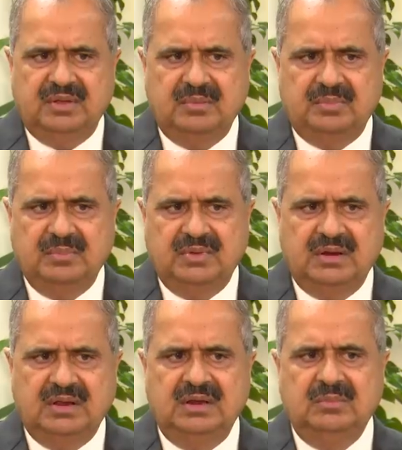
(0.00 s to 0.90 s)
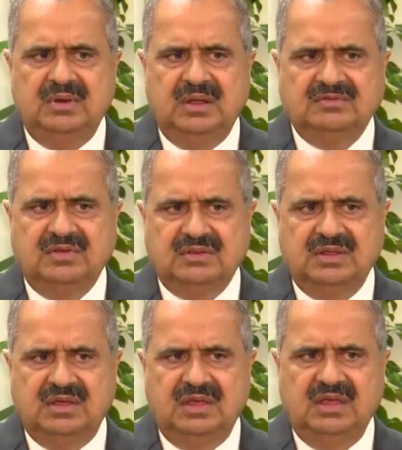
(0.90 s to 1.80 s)
एक पैमाना नहीं बना
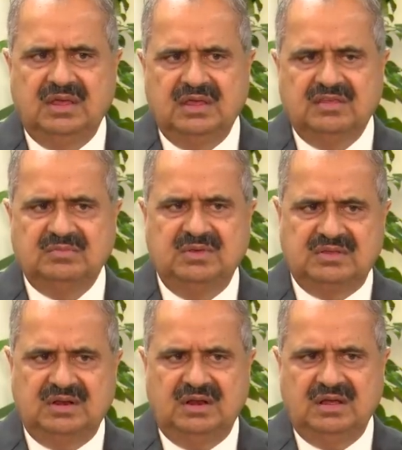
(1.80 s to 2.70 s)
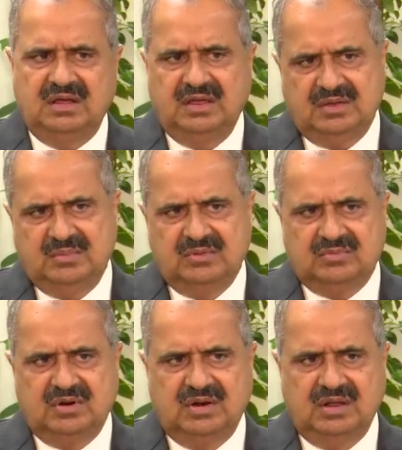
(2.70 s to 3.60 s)
सकते कि एक केस में इतना लगा एक में
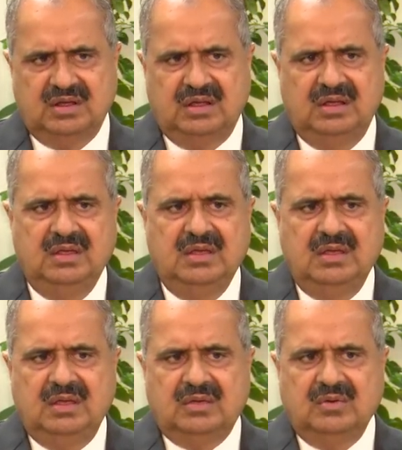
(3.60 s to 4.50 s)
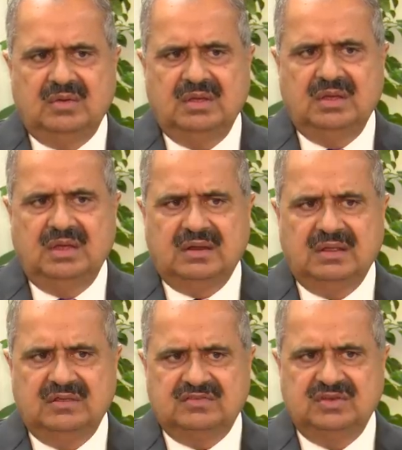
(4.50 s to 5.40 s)
उतना लगा क्योंकि हर
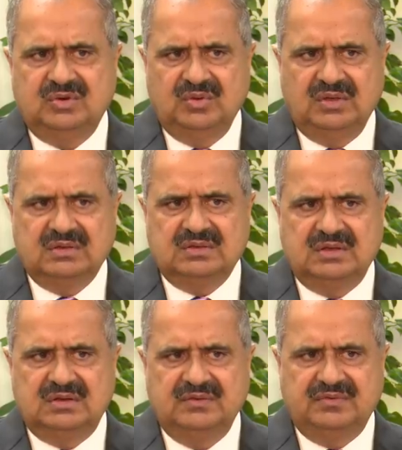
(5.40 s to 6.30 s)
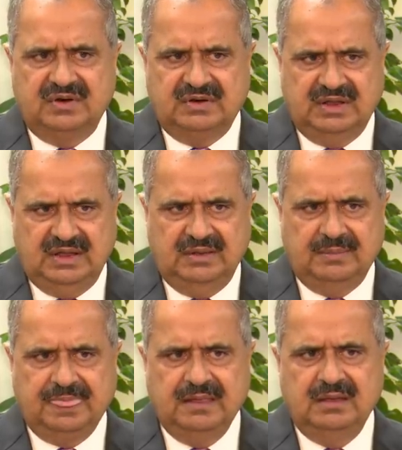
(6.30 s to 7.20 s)
केस की नोयत डिफरेंट है
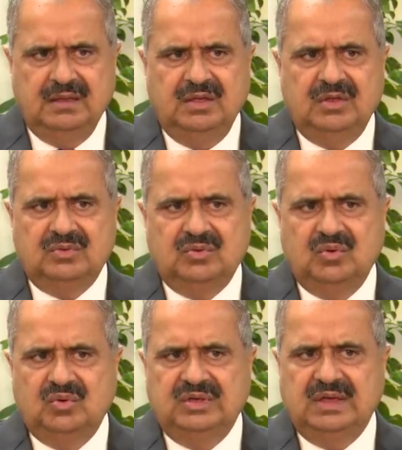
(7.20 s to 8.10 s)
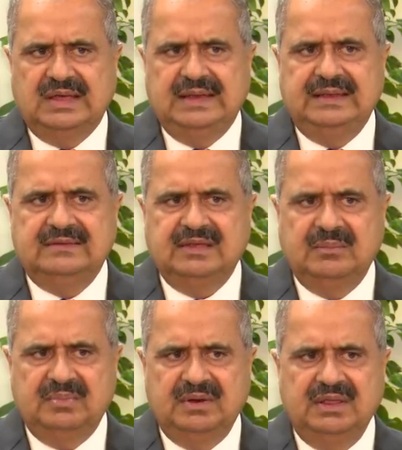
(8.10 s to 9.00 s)
तो ये क्लीन
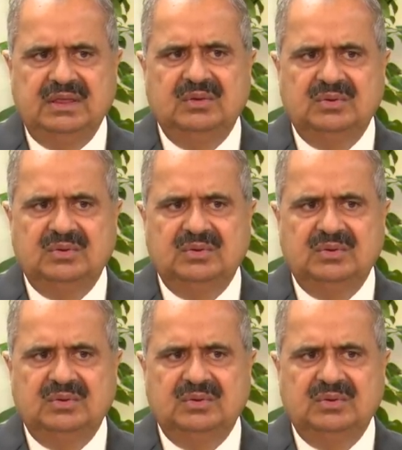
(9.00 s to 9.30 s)
सैंपल नहीं